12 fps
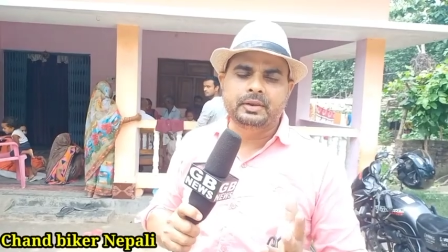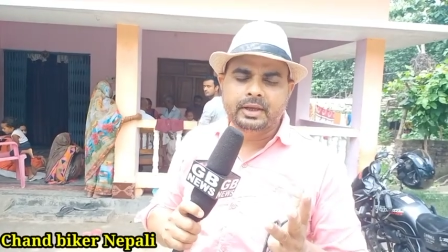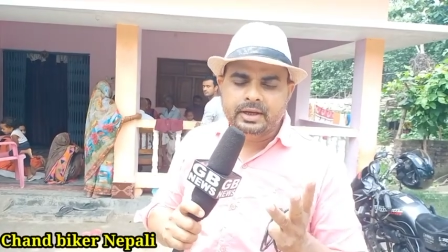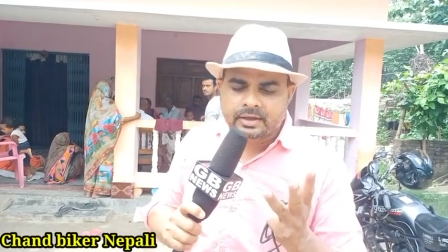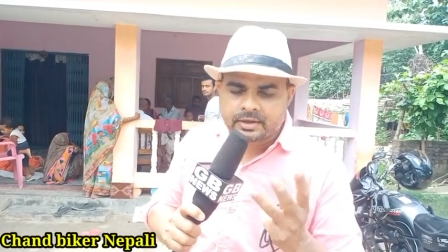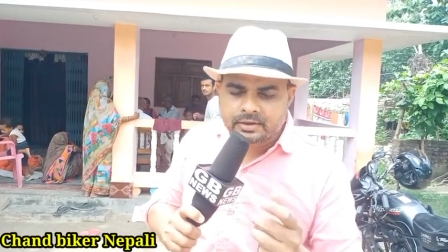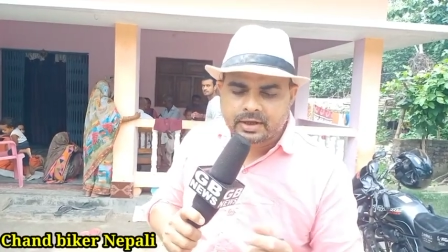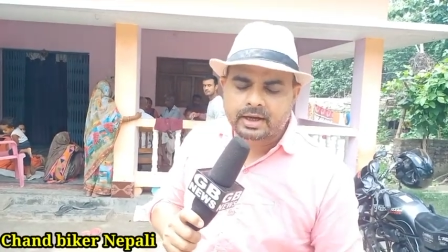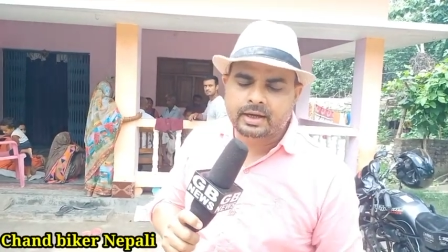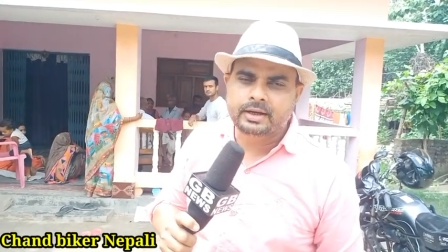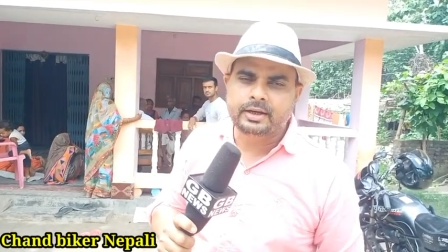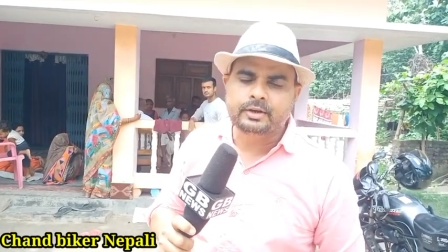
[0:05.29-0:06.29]

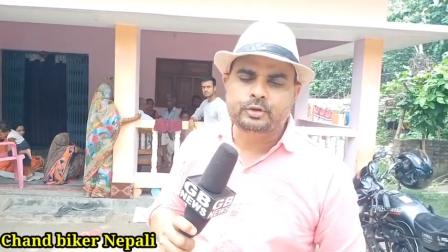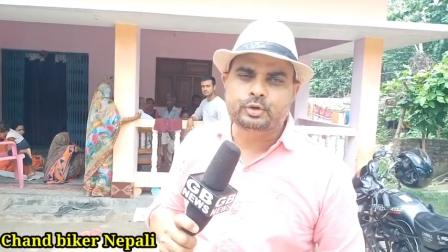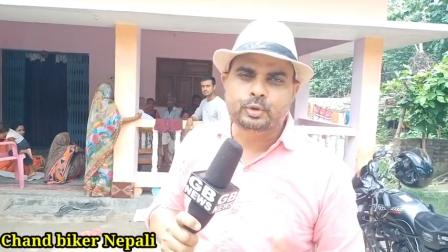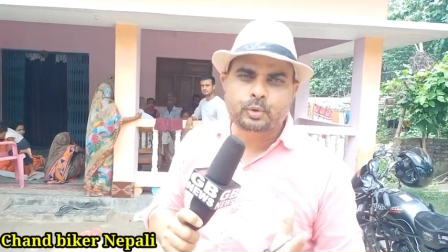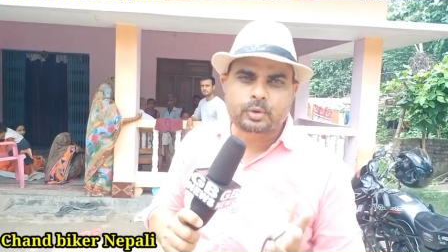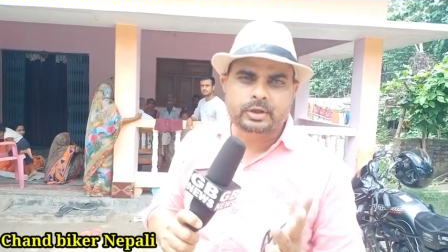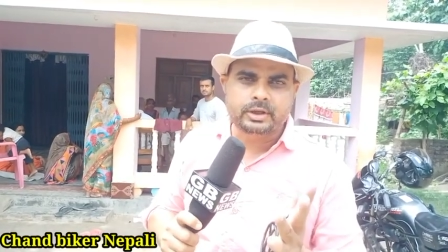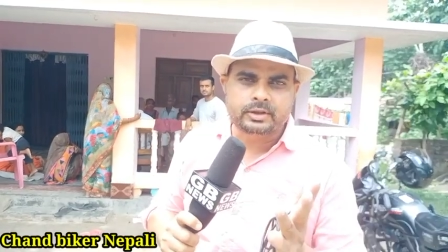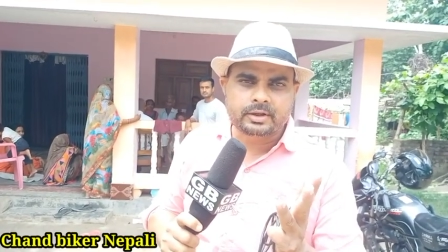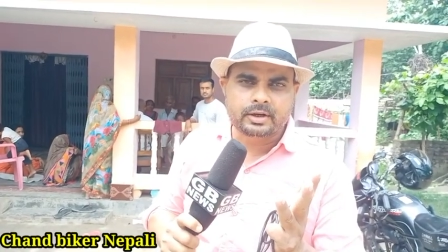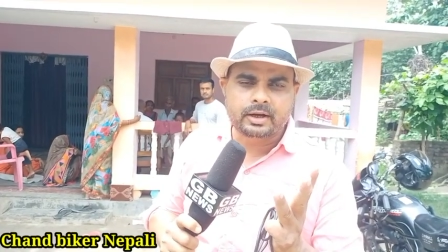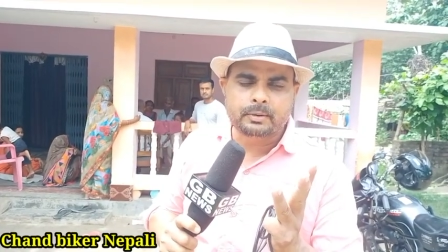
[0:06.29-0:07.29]
देखना है जोर
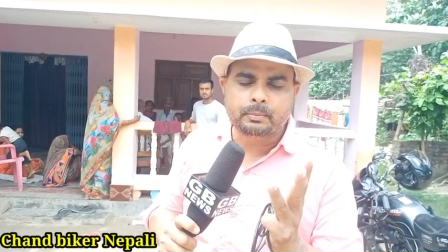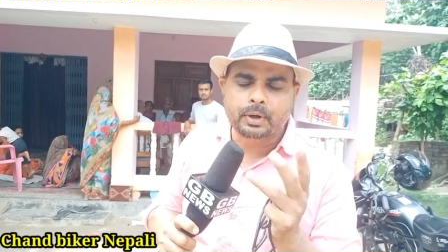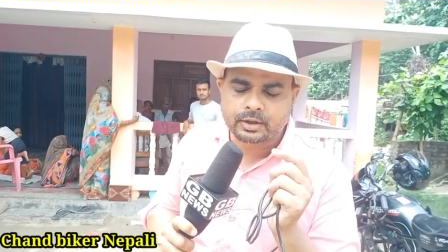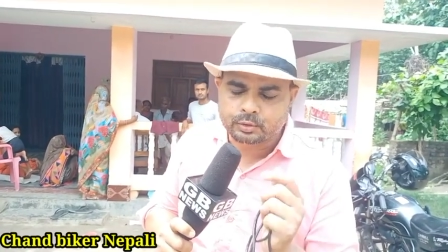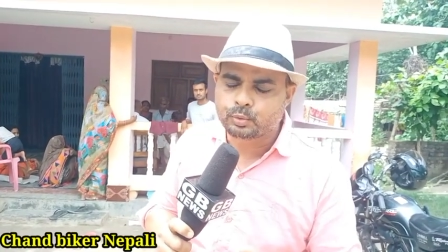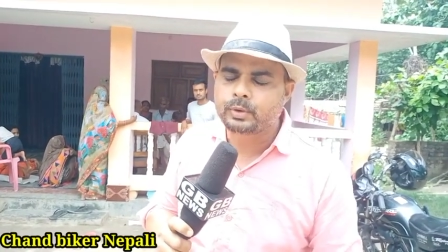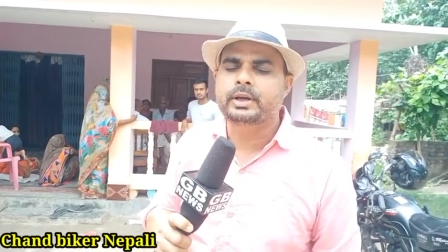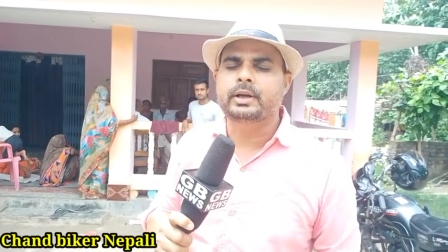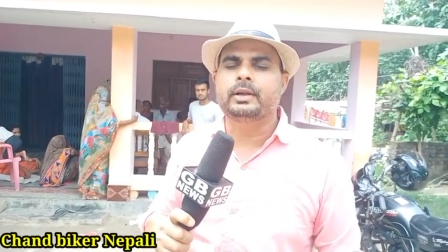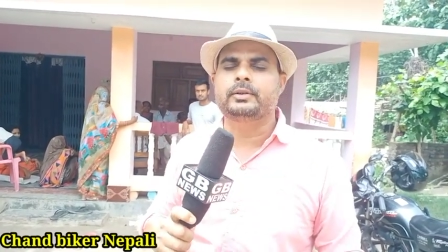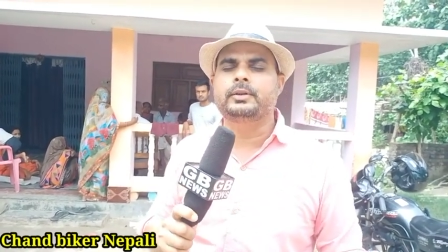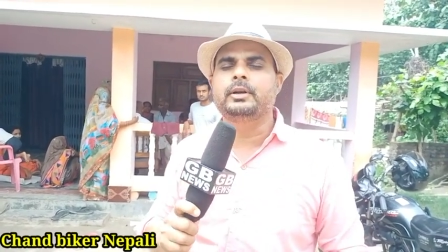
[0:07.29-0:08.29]
कितना बाजुए
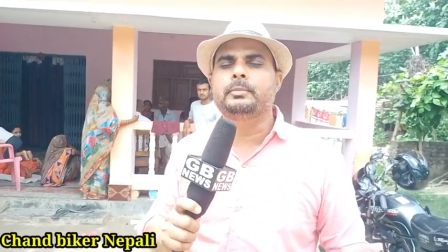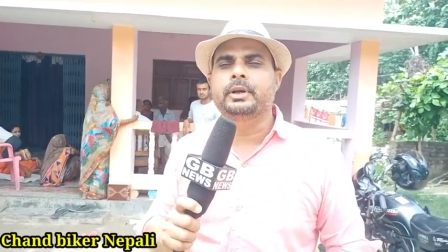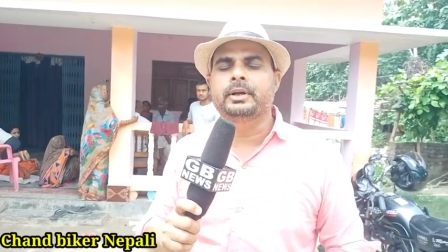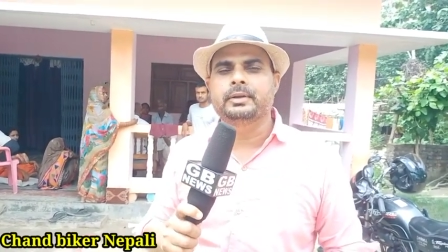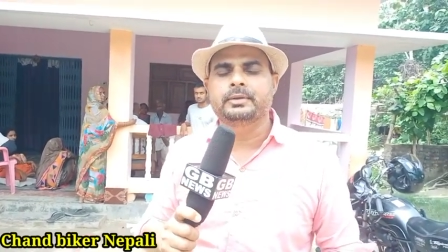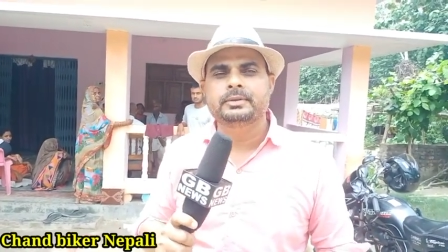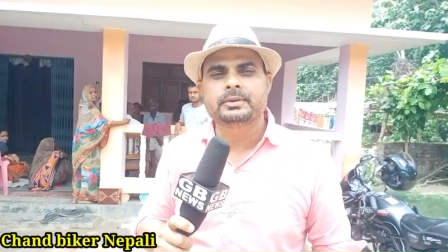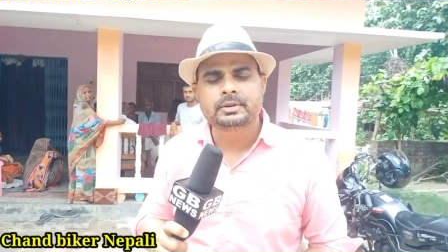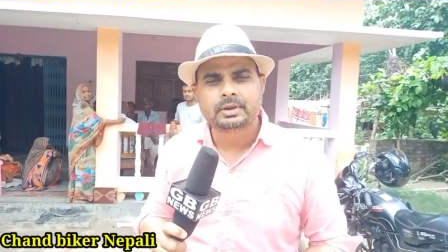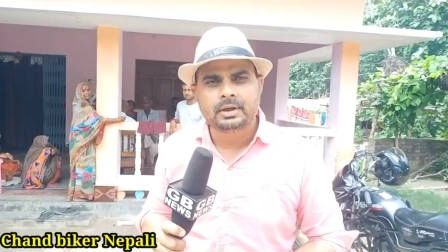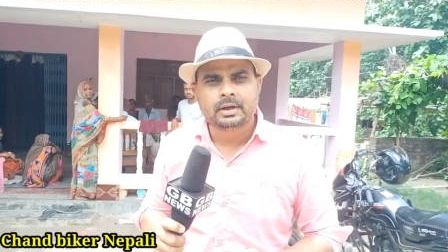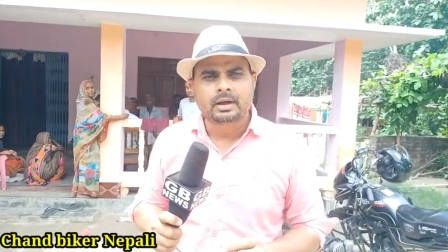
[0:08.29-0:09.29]
का तिल में है
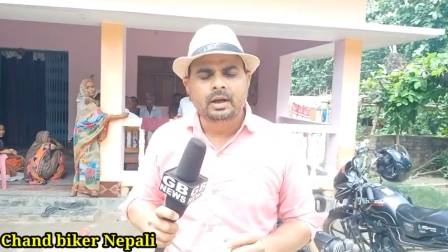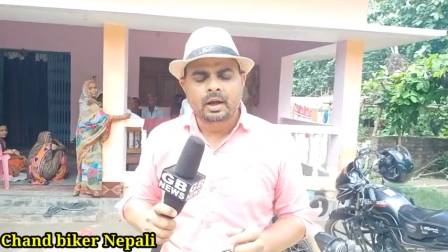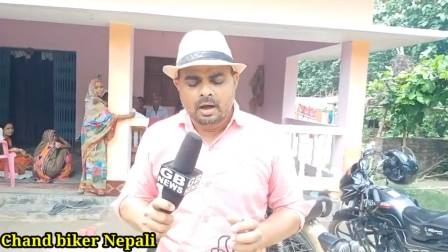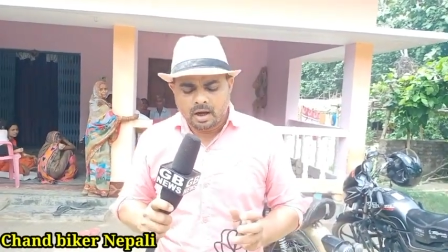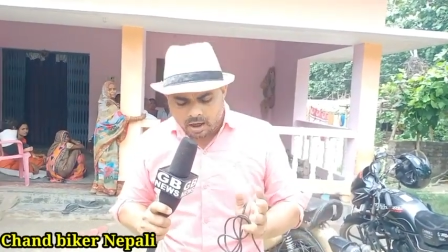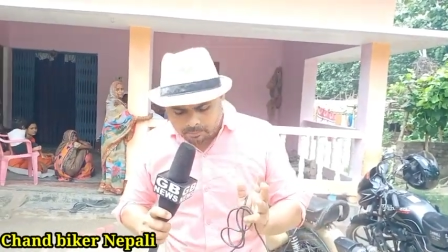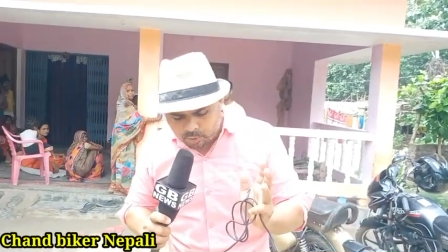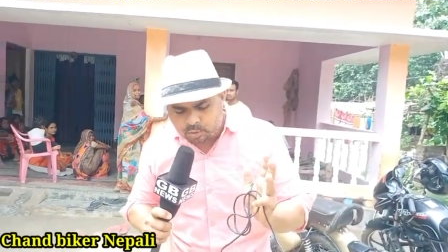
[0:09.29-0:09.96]
हम